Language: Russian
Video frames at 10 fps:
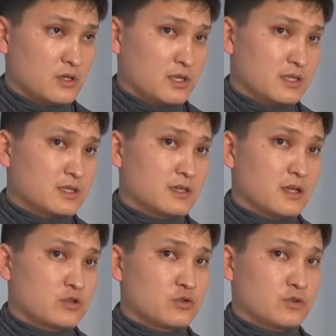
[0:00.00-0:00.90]
Эти
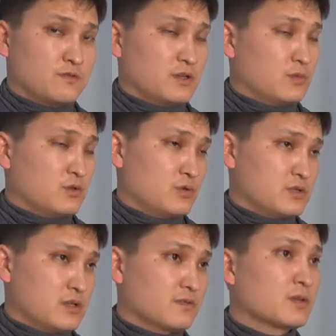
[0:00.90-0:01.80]
отчеты
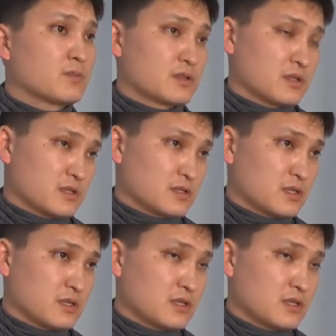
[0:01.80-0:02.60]
формируются автоматически.